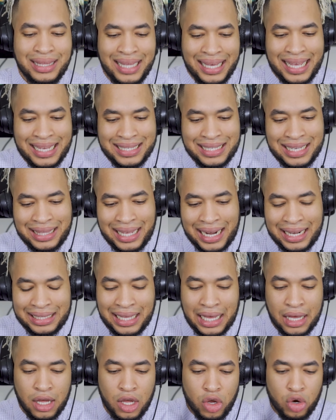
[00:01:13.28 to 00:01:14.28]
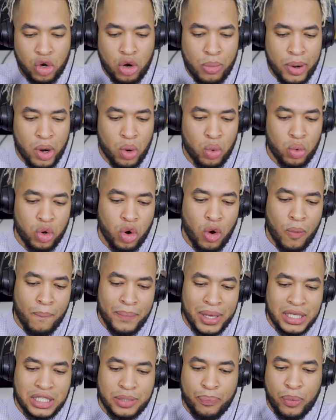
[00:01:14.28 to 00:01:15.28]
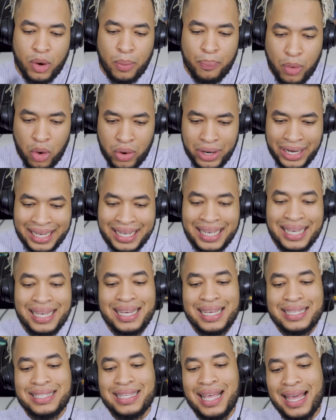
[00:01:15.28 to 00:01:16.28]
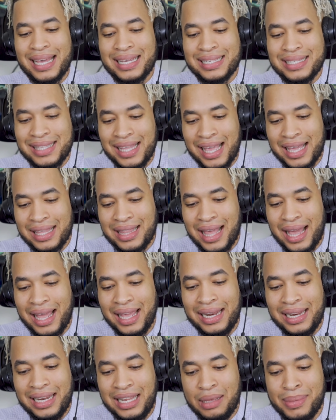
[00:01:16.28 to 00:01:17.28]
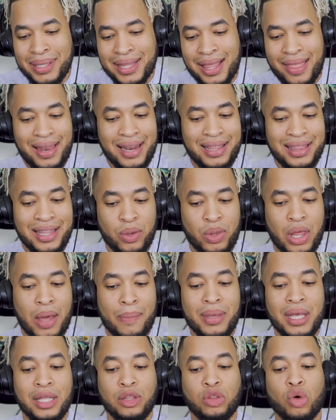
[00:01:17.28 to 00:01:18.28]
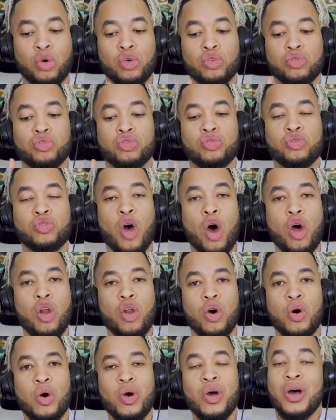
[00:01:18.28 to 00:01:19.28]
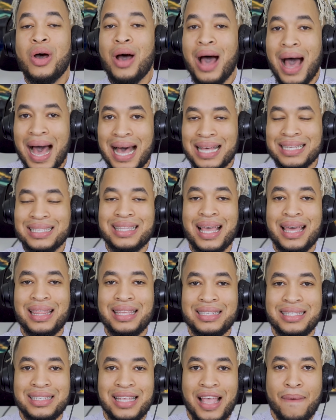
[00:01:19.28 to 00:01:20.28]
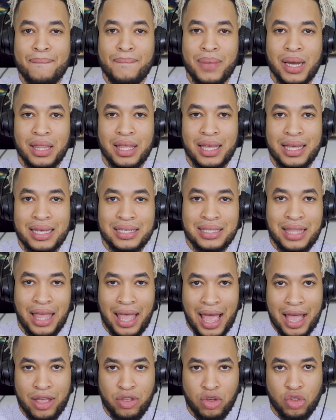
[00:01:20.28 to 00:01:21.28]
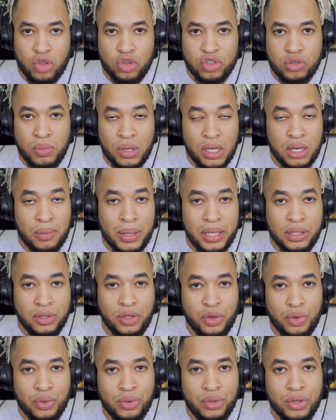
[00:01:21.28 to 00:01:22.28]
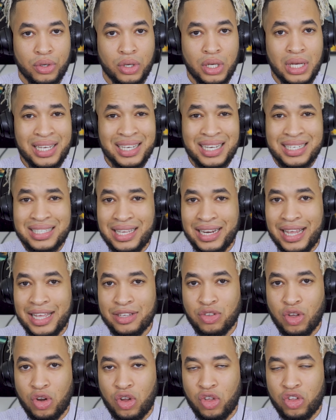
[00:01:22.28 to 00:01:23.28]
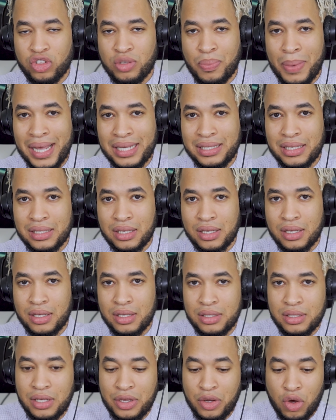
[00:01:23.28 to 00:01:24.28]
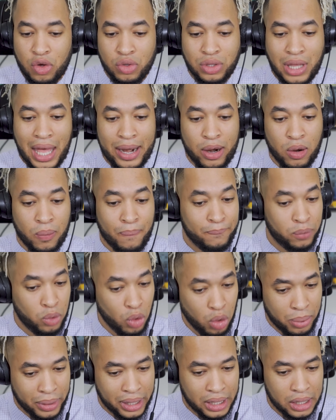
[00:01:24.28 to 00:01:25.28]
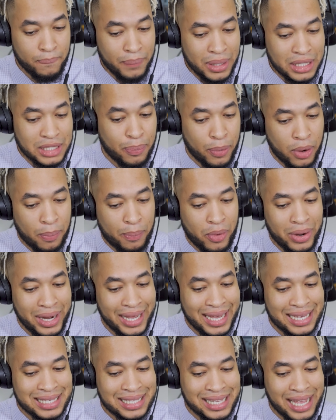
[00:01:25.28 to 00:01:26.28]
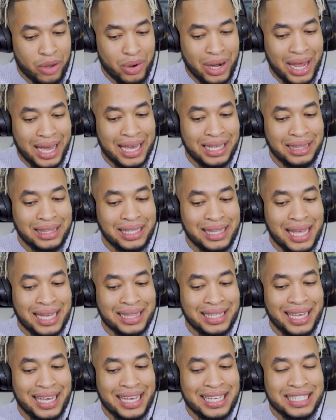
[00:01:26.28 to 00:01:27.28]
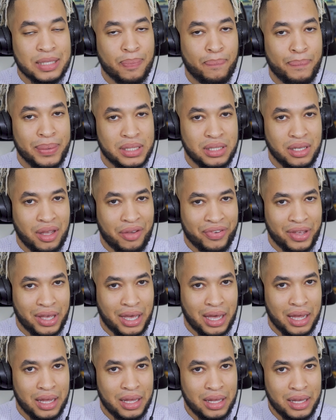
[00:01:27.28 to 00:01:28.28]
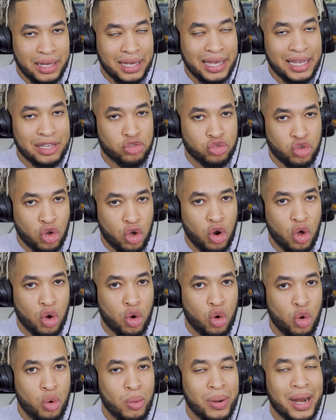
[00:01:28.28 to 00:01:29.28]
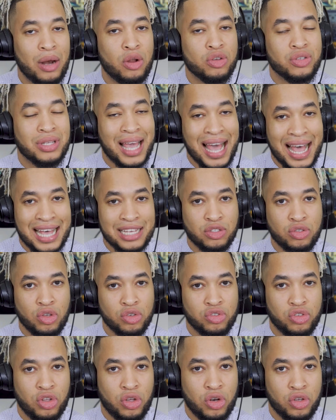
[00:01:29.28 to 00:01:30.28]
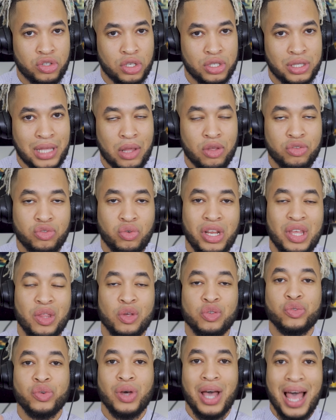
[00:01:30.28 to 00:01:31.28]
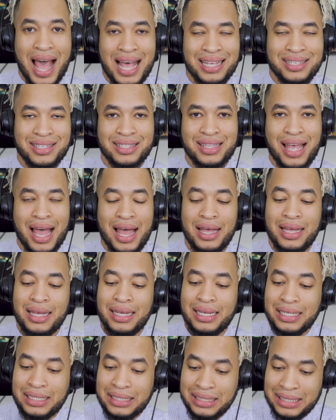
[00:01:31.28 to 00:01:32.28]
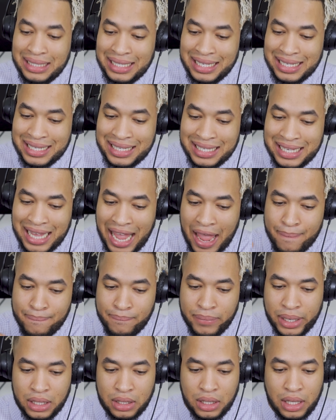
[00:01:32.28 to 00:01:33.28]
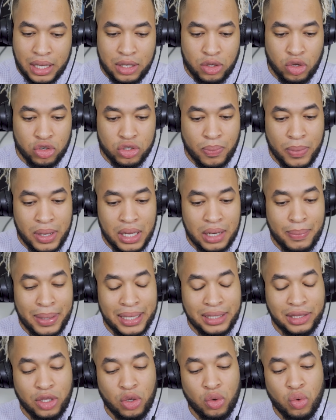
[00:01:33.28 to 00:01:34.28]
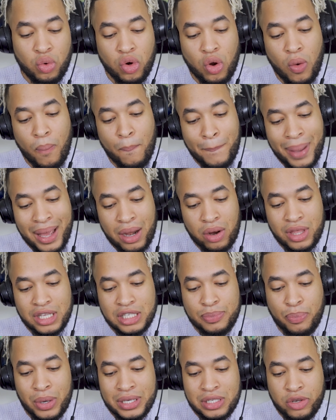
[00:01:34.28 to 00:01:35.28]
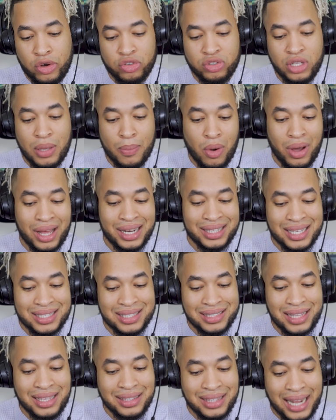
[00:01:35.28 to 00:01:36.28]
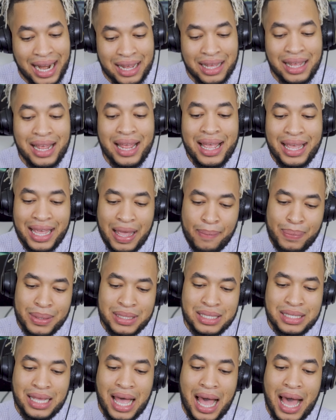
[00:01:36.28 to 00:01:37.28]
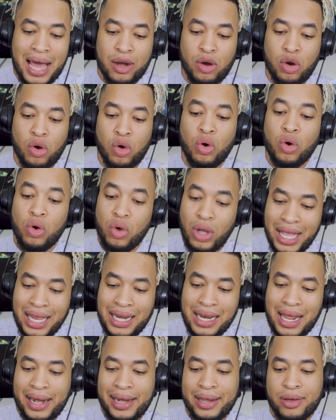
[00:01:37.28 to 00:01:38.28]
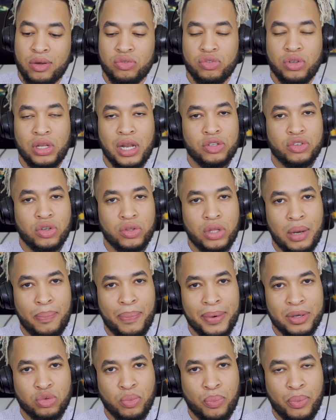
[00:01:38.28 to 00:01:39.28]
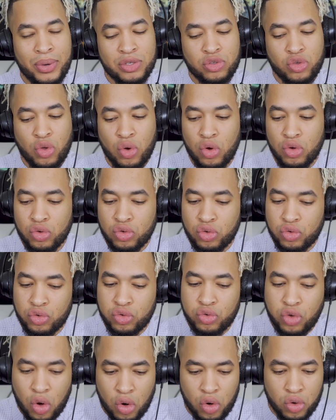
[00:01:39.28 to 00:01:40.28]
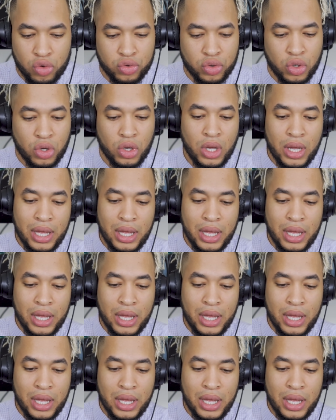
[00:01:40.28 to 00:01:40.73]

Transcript: de qué se trata. Número 1. Mitch propone que se extienda el límite del endeudamiento solo hasta diciembre de este año 2021, que serían solo dos meses, sin contar octubre. Mitch propone que sea una cantidad específica que solo cubra los gastos de los Estados Unidos hasta diciembre del 2021, pero después los demócratas tendrán que pasarlo en la reconciliación del presupuesto solos.